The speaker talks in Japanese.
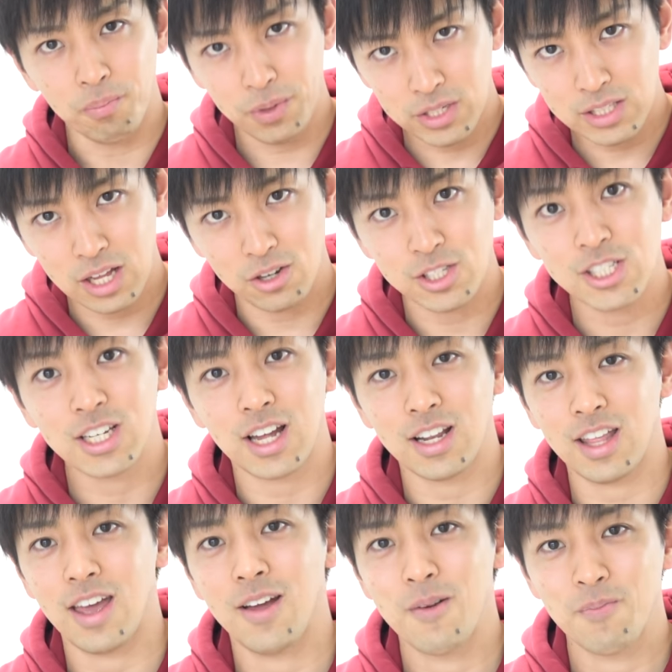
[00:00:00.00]
みんなの
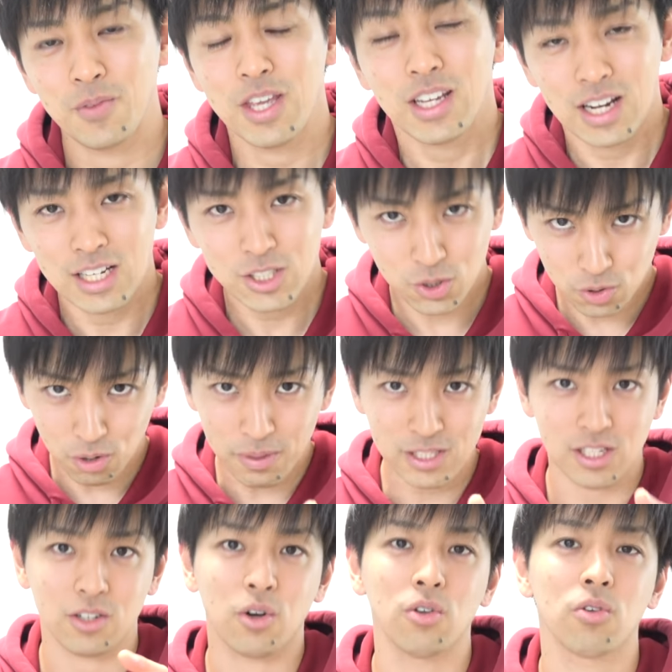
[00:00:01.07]
力でいいから、そこをま
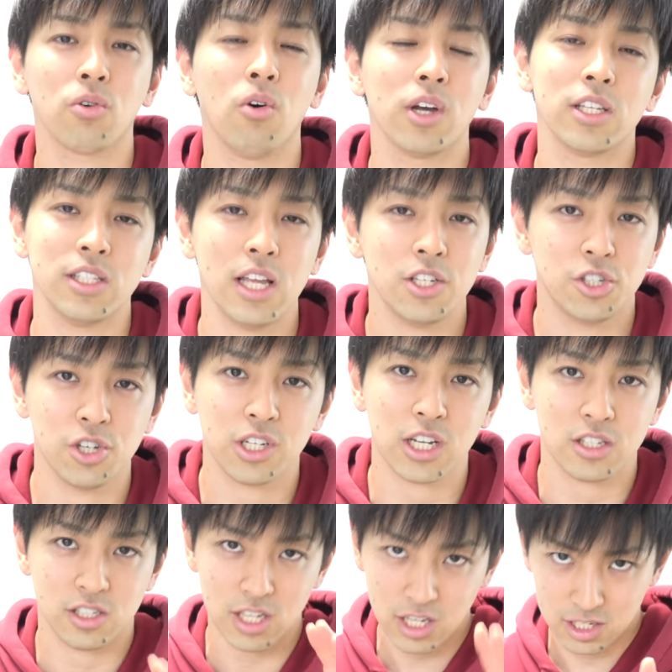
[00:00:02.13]
ずこの今月ね、11
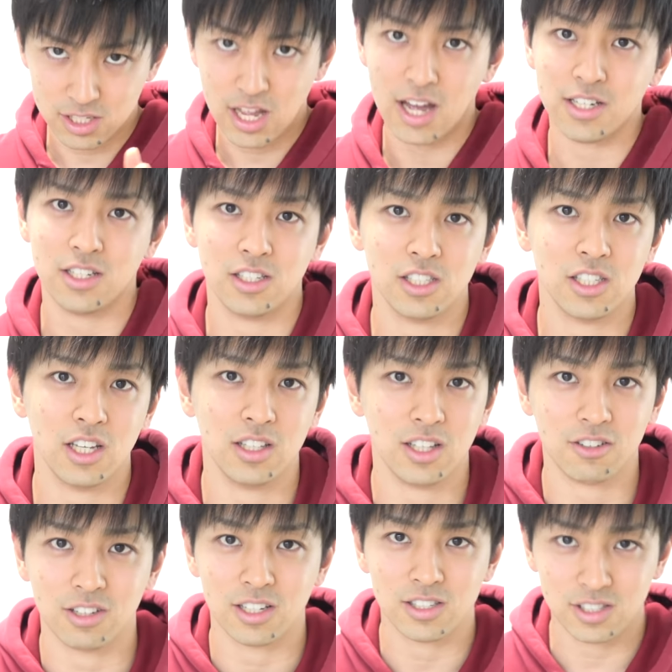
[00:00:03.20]
月ぜひ大事にしていっ
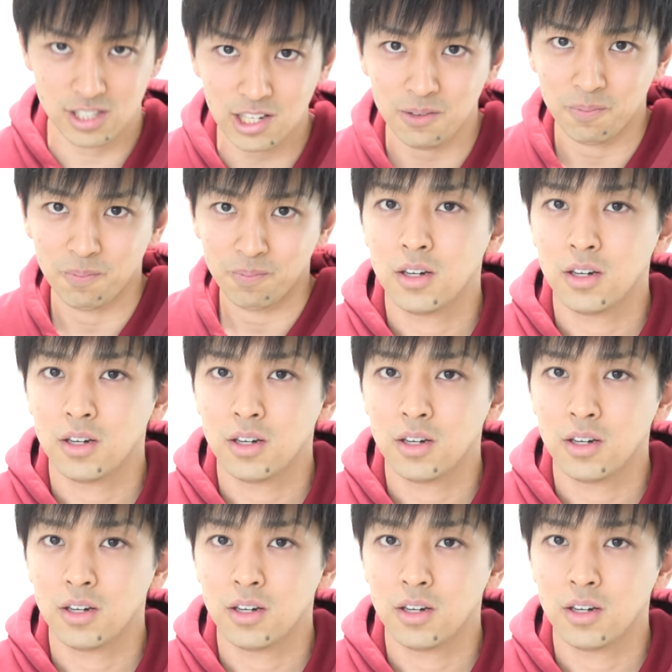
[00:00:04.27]
てください。